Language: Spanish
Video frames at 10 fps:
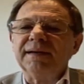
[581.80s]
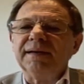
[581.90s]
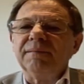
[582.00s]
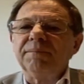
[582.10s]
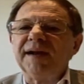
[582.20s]

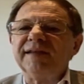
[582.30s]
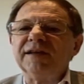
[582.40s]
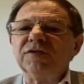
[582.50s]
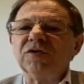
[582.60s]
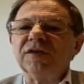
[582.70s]
para el
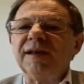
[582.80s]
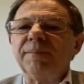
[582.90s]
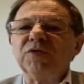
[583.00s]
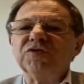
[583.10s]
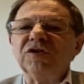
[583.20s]
sector de la
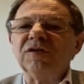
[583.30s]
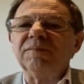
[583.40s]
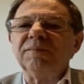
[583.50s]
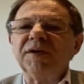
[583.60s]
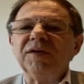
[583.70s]
producción. Pero en